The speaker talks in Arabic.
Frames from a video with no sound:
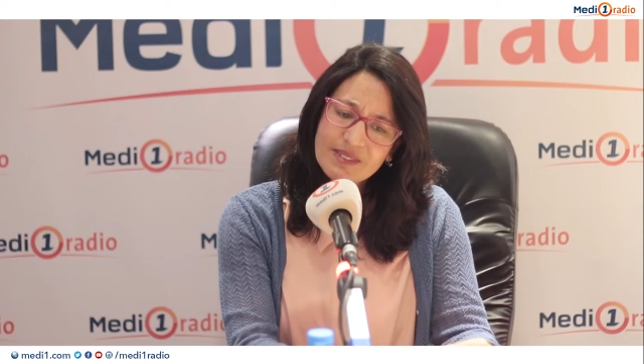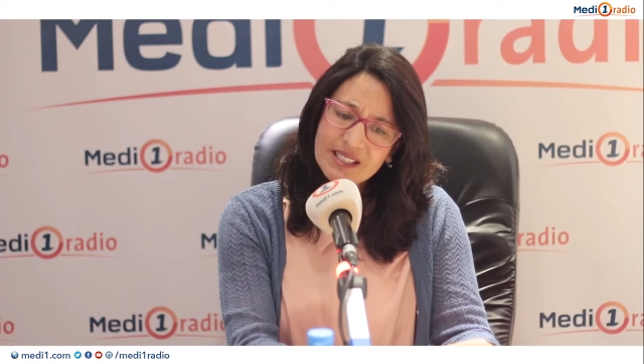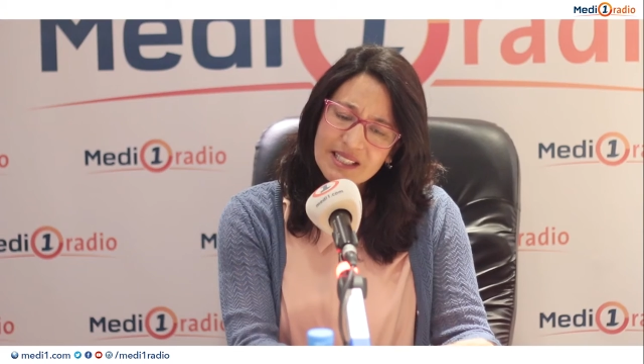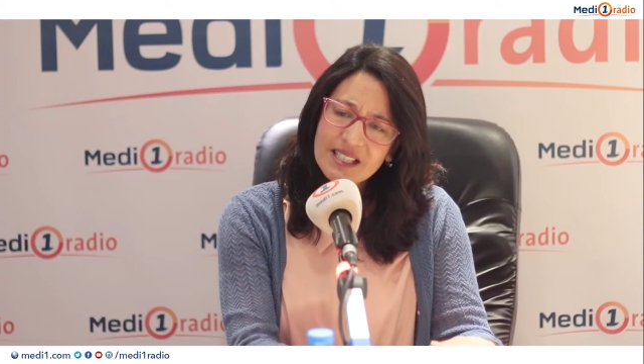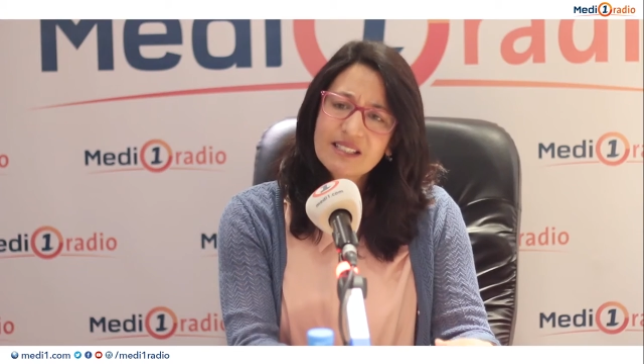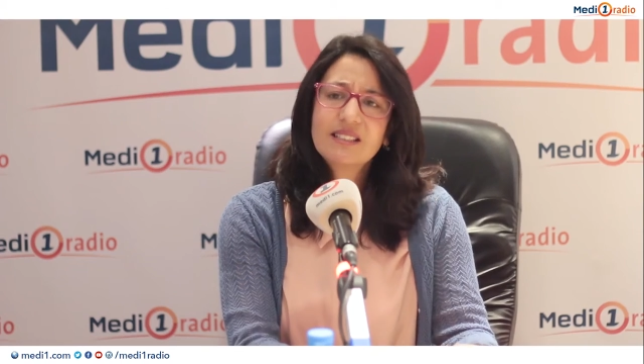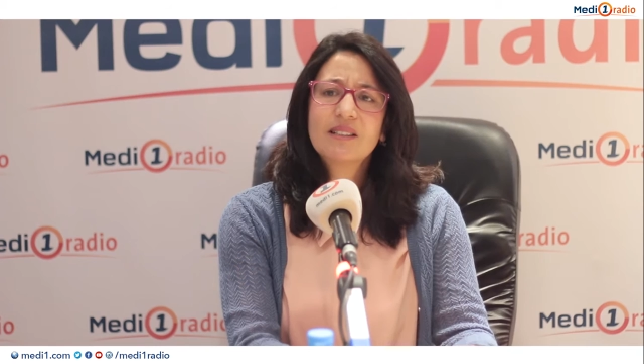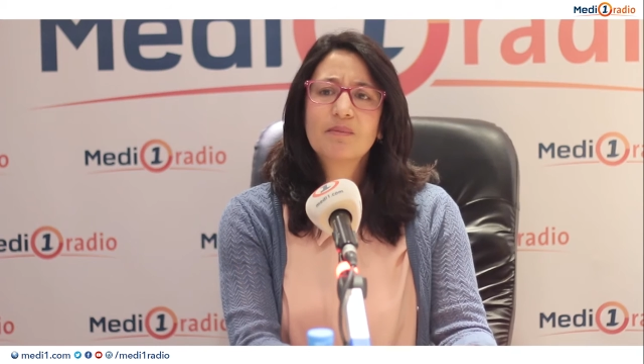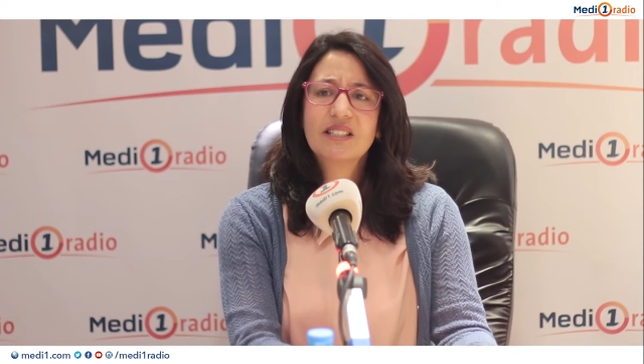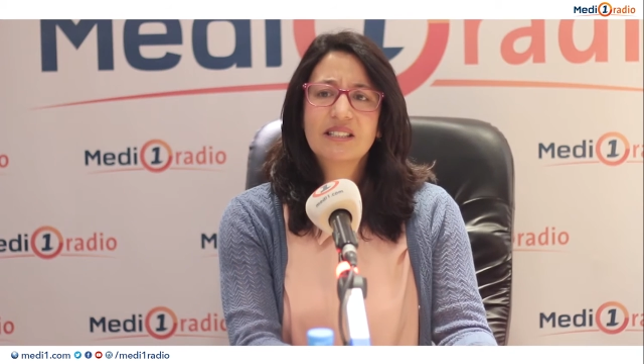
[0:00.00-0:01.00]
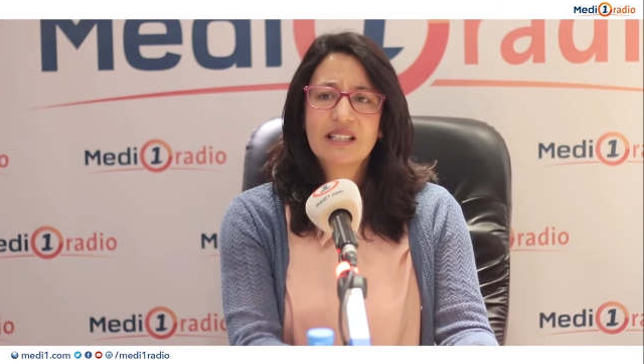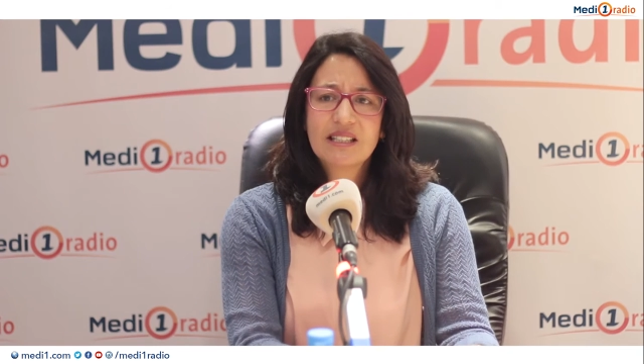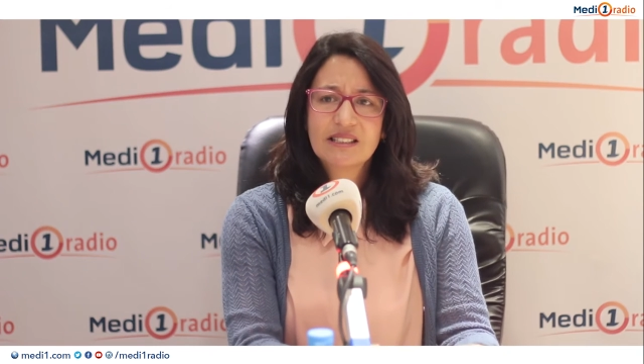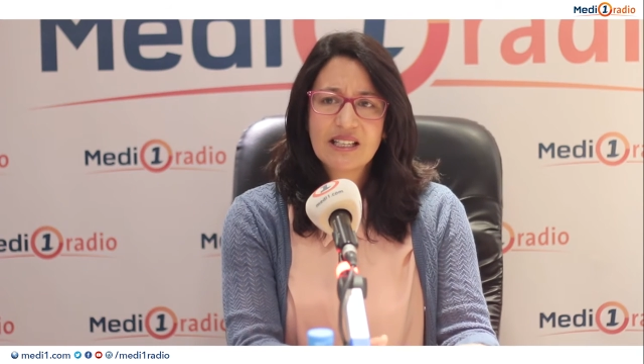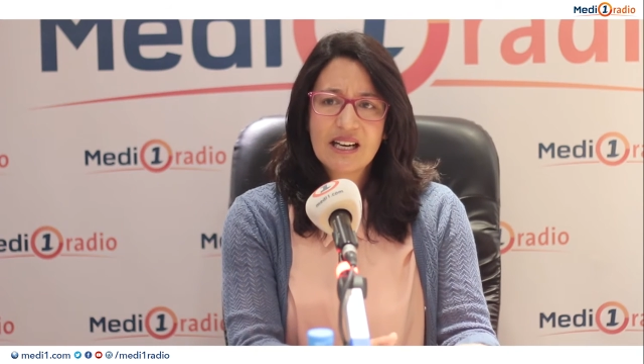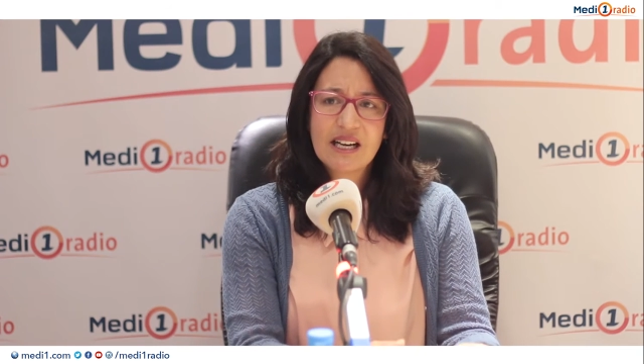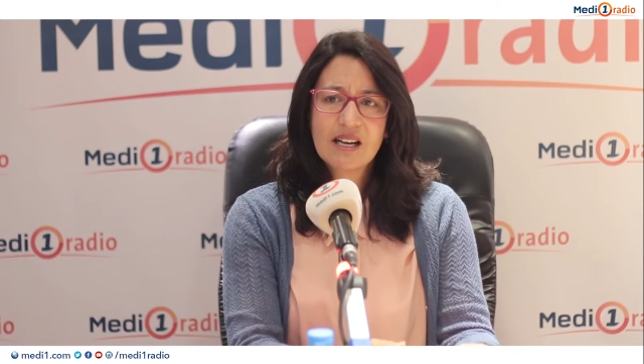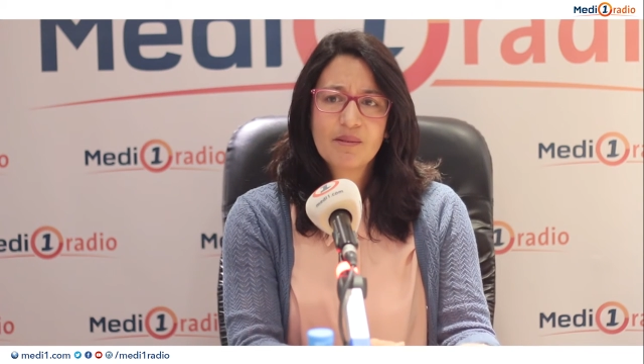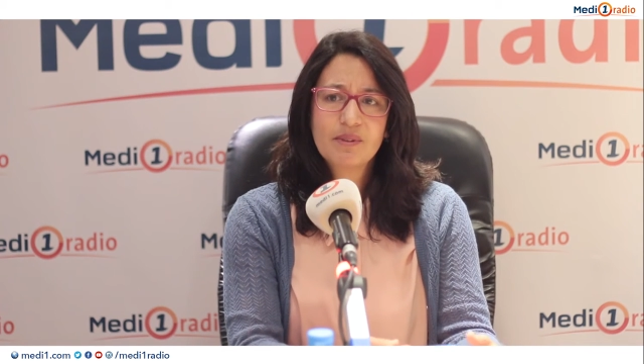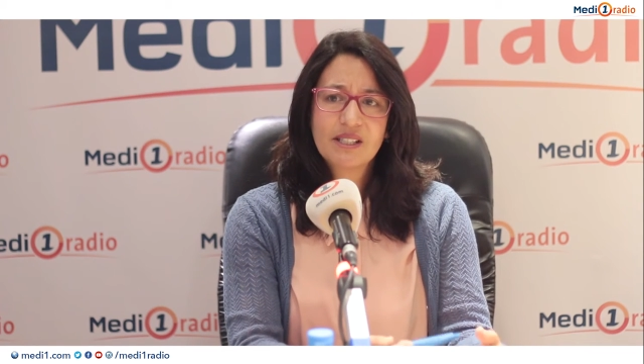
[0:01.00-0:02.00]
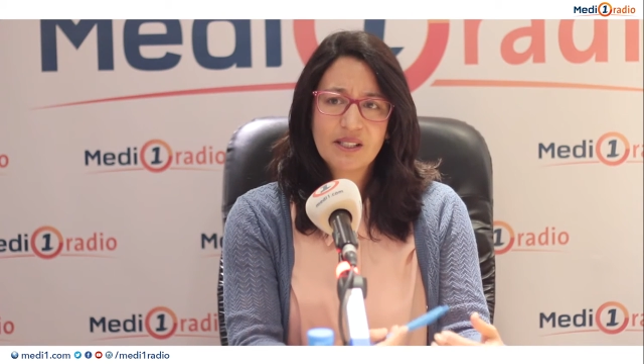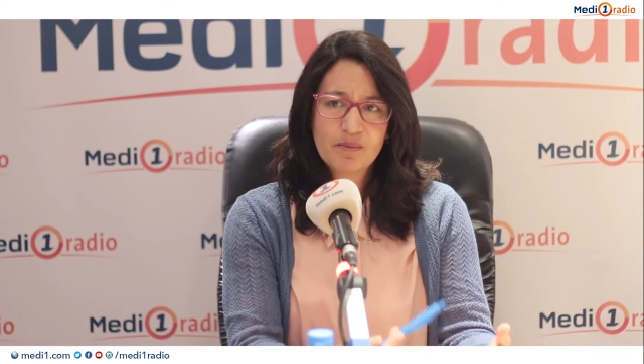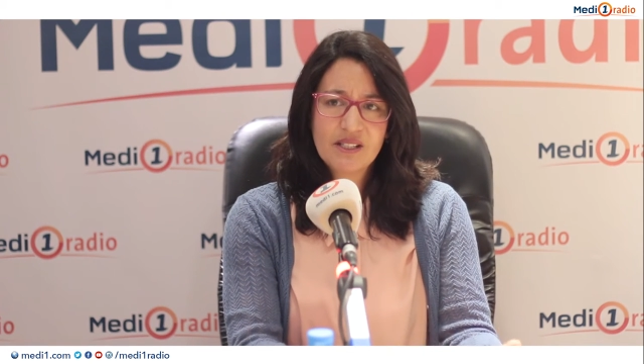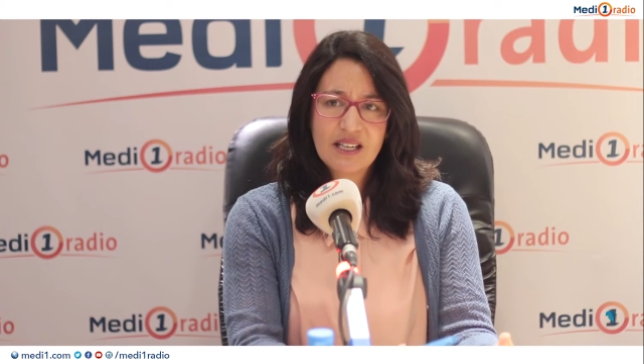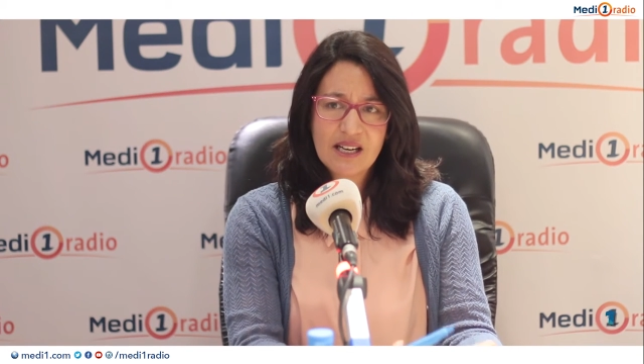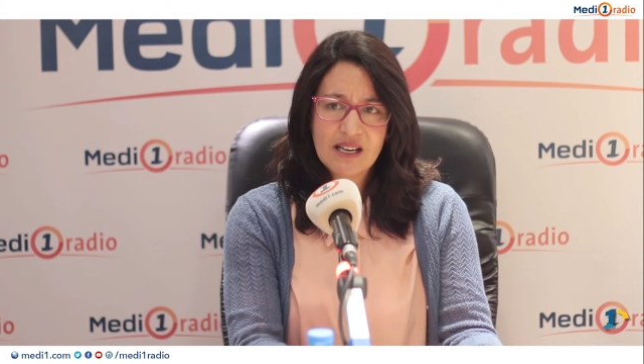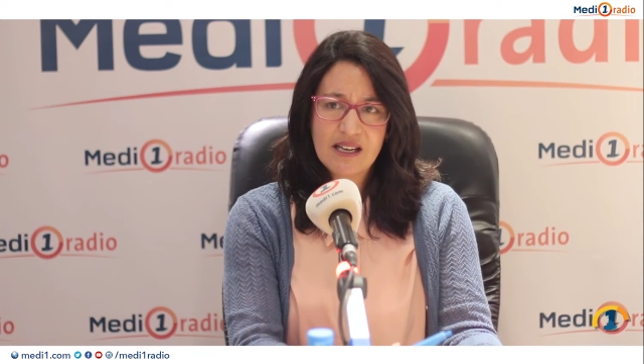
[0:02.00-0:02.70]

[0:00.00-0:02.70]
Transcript: ليس مصدر للطاقه بكميه